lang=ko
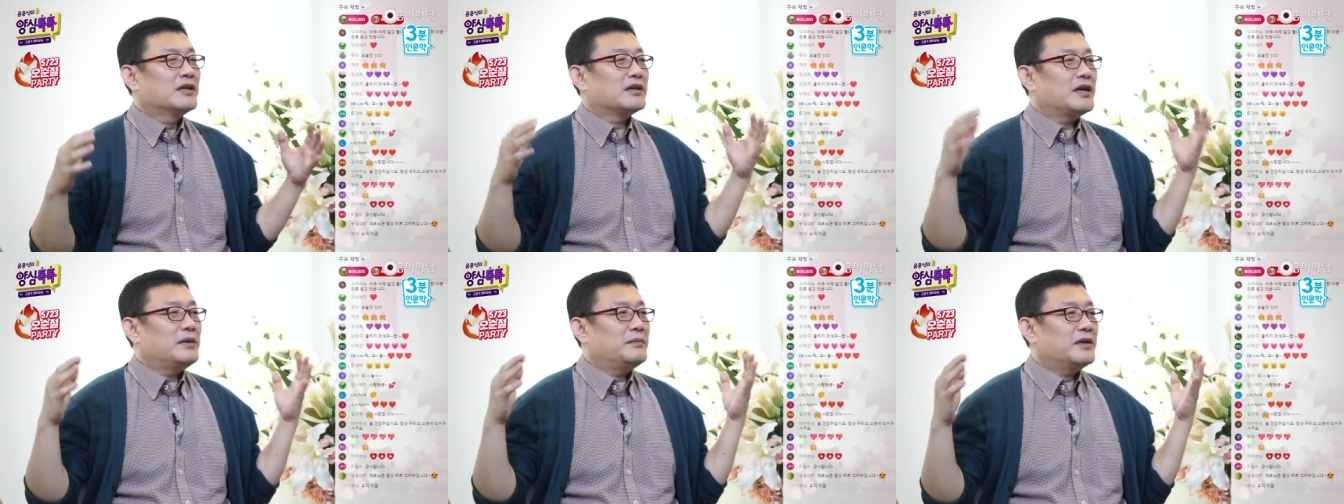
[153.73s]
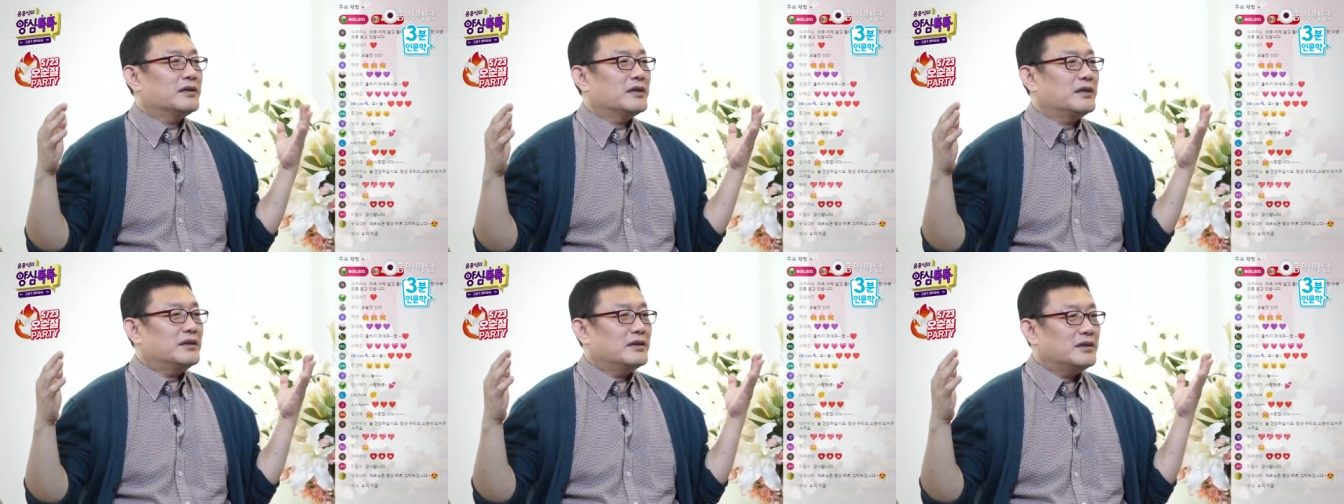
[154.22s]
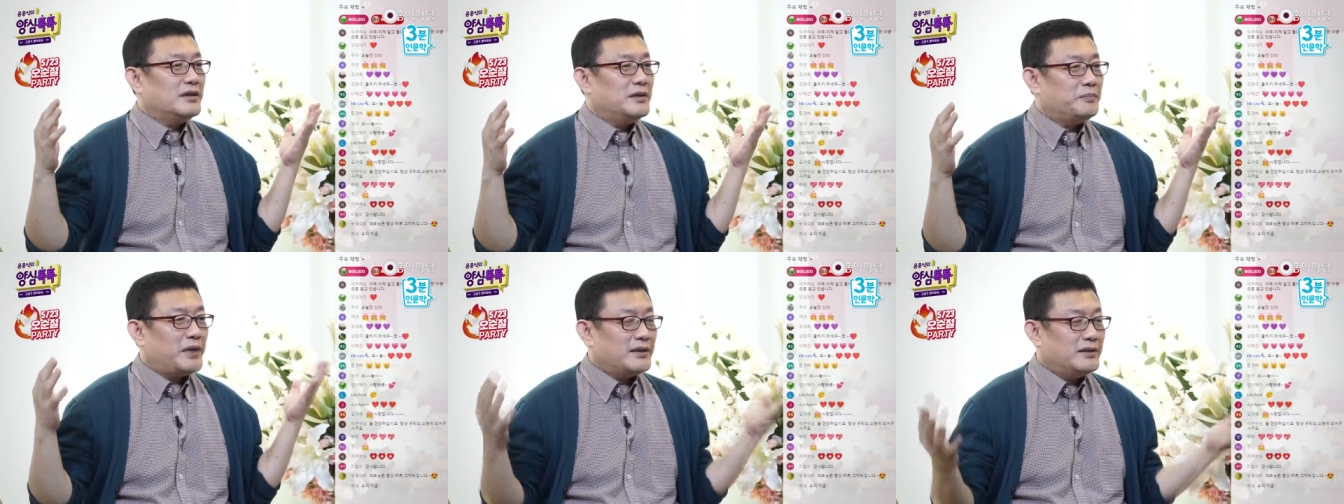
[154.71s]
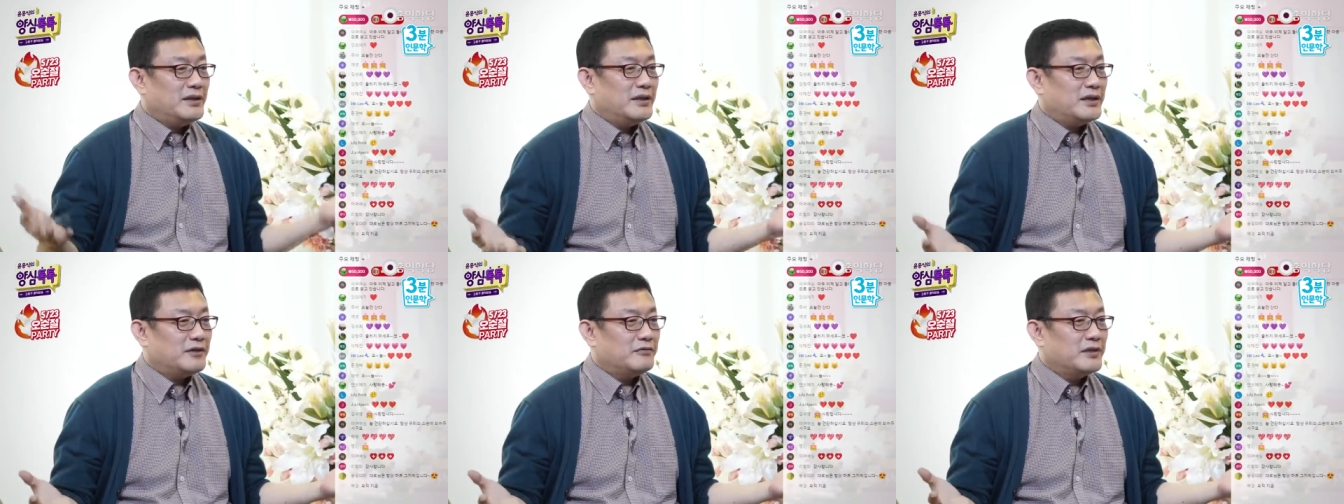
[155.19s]
날마다 이
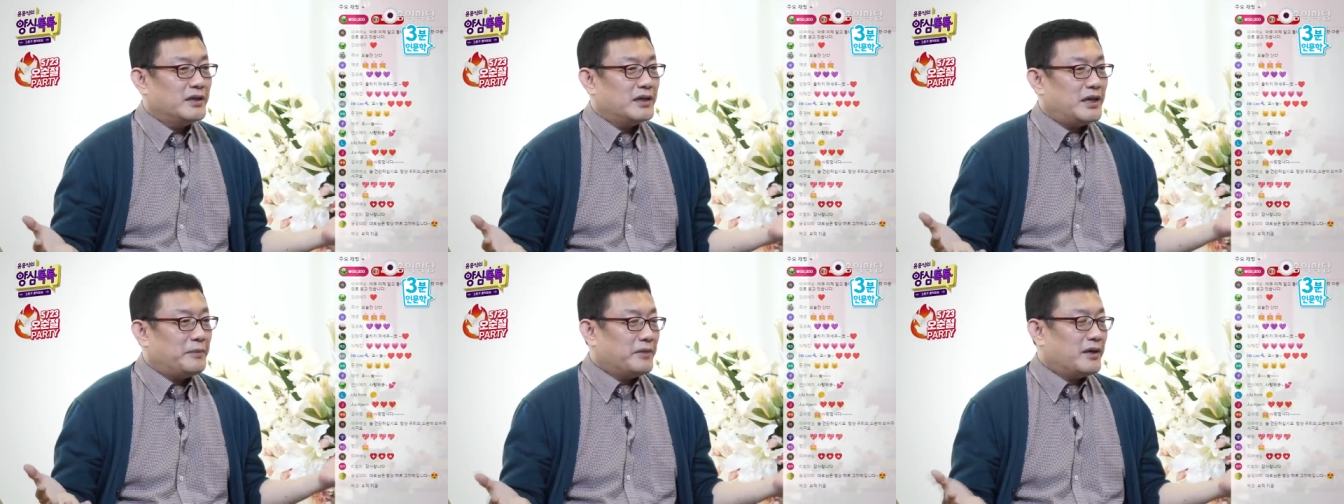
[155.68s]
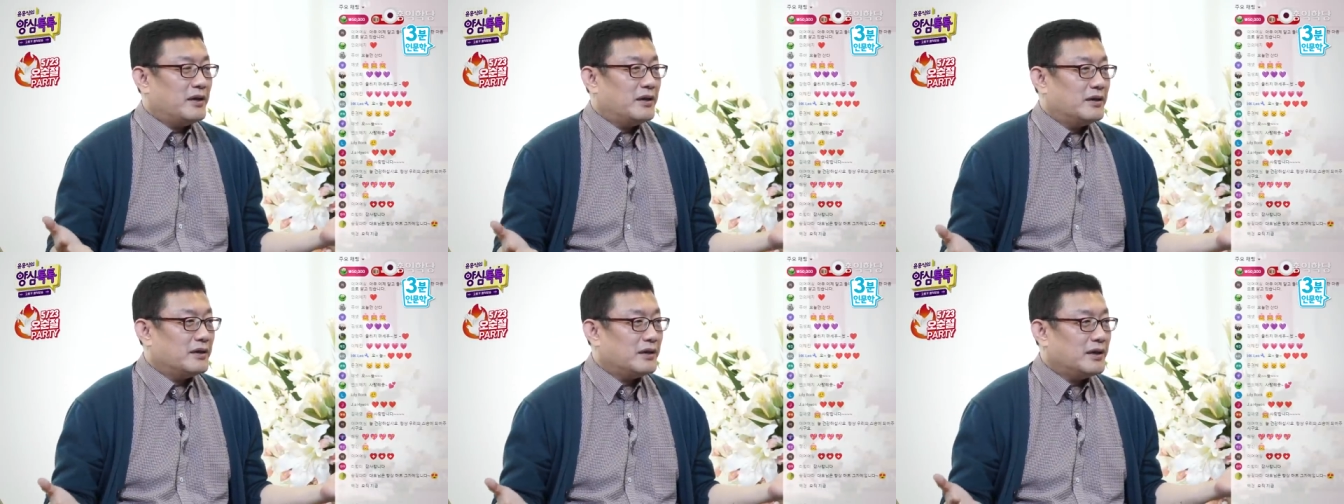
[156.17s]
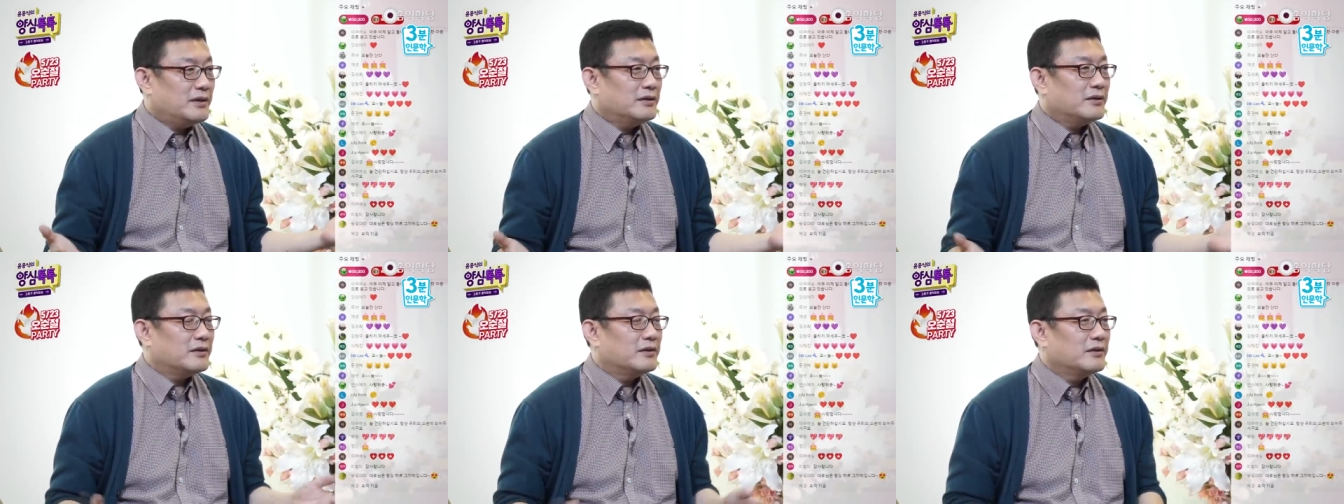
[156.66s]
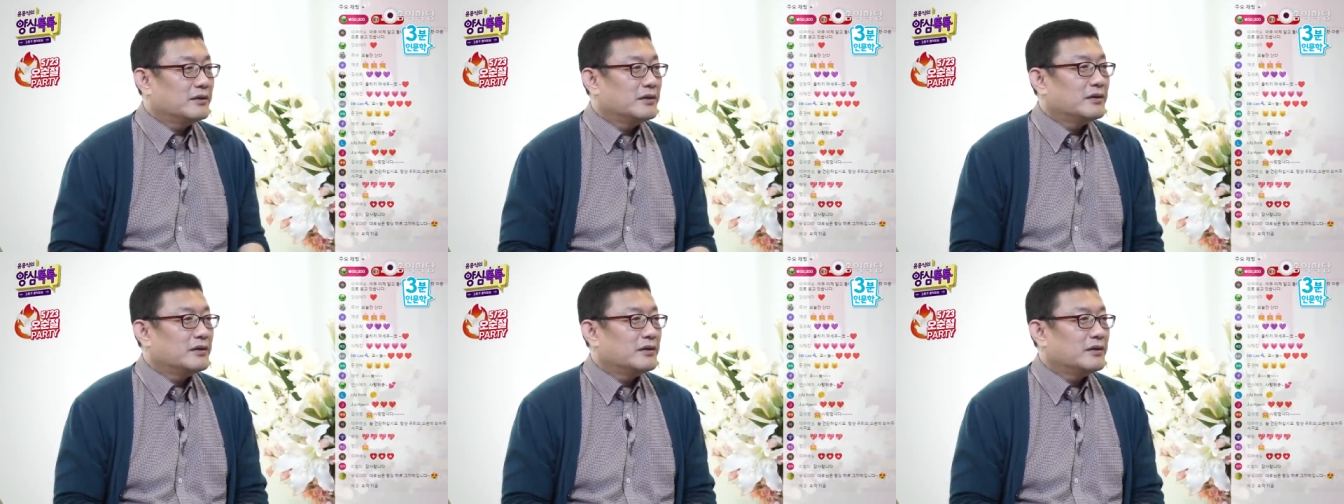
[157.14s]
파티 우리 함께 하는 거